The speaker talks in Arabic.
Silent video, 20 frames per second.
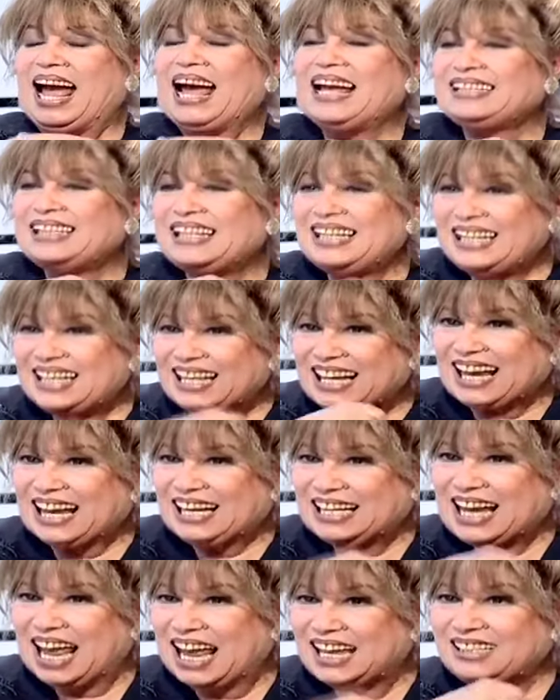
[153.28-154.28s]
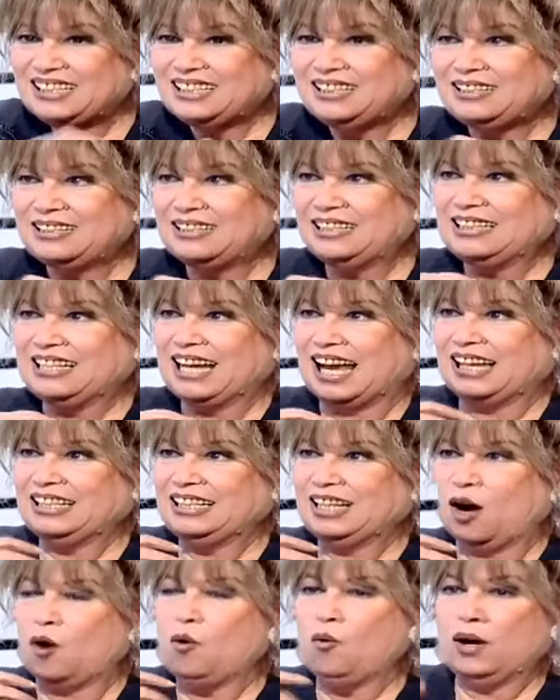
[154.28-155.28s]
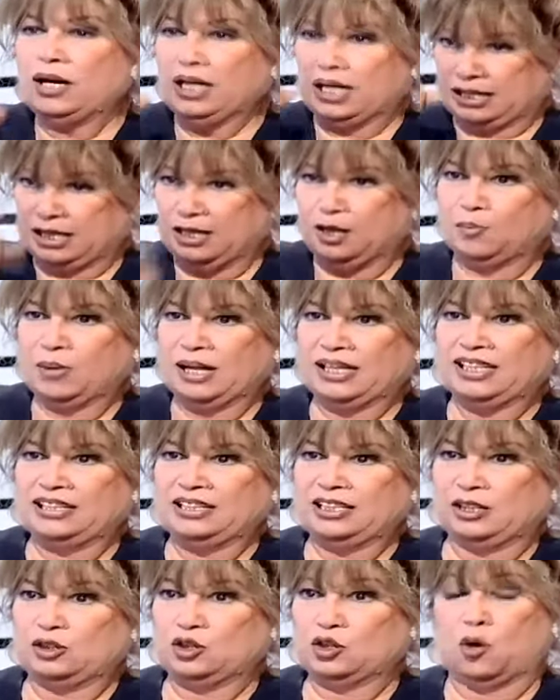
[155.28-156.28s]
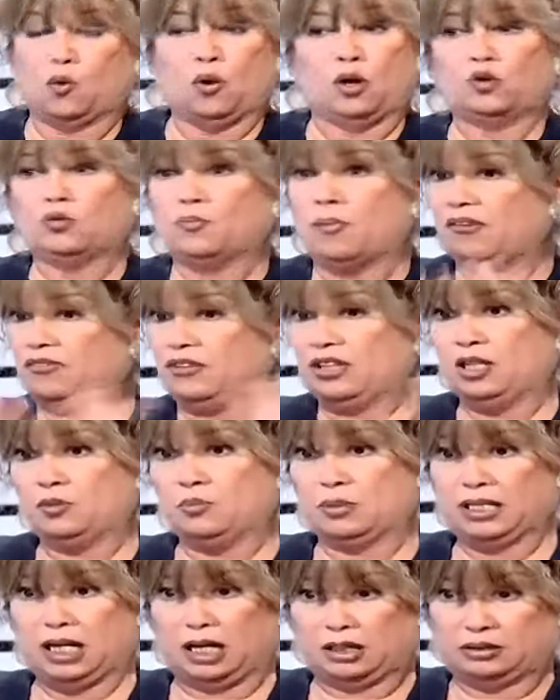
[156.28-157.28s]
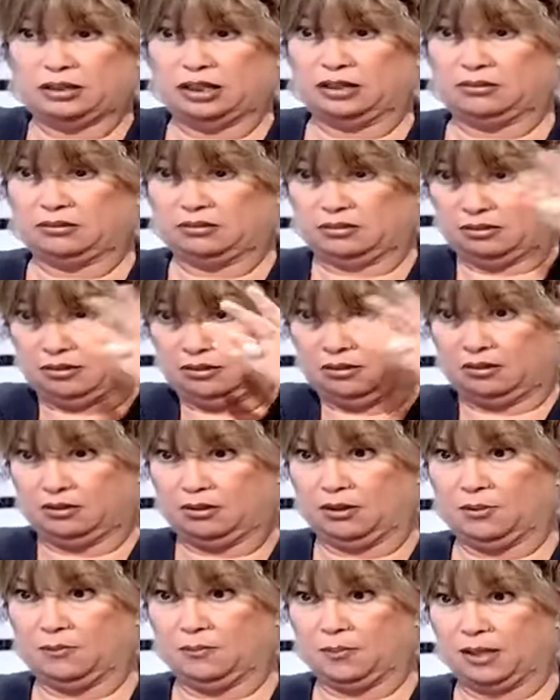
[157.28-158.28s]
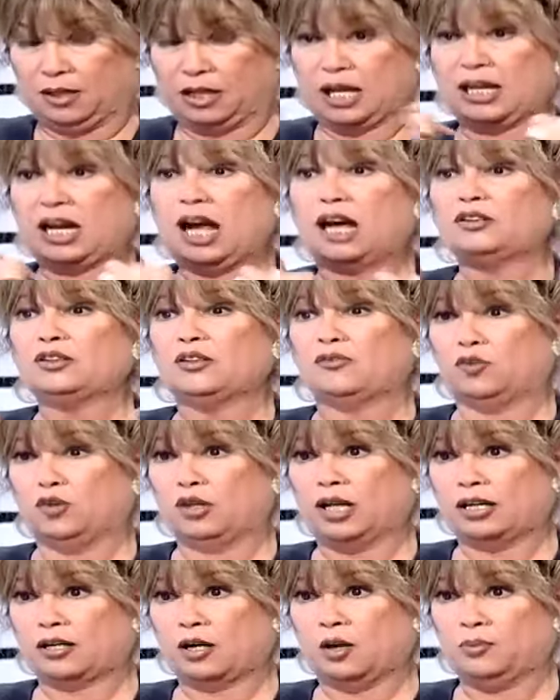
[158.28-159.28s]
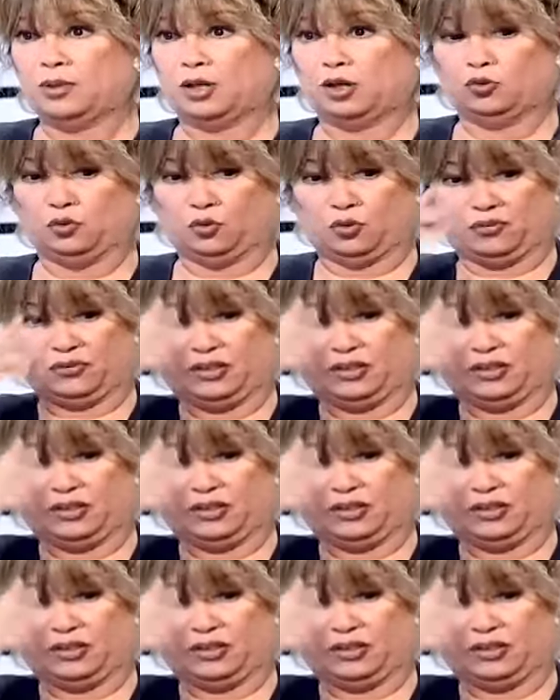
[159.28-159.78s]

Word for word: هذا اللي خلاني يعني اولا اقبل اني اتصور وما في لبس حطيت آه، كان حاطه فولار ابيض